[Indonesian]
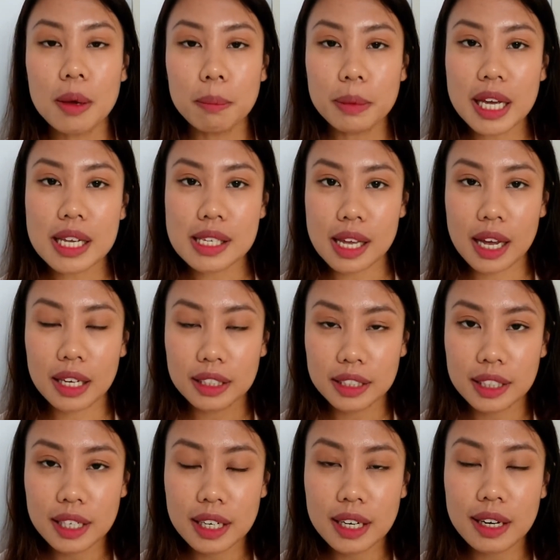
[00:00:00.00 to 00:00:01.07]

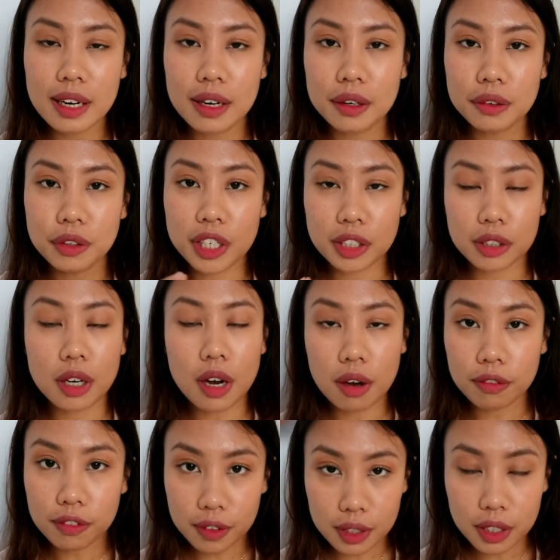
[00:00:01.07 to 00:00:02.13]
Biasanya rain
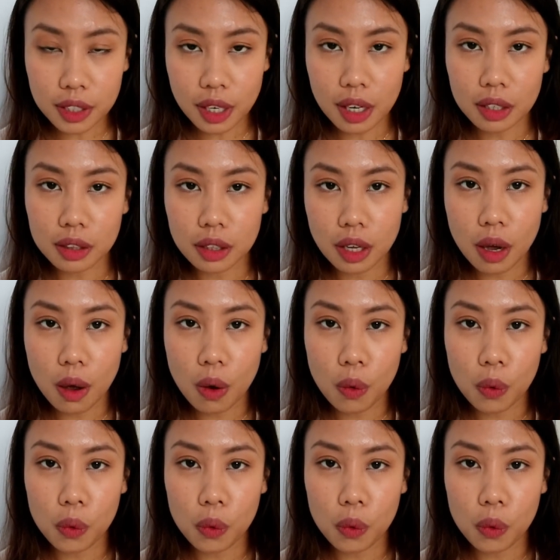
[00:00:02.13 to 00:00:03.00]
cover atau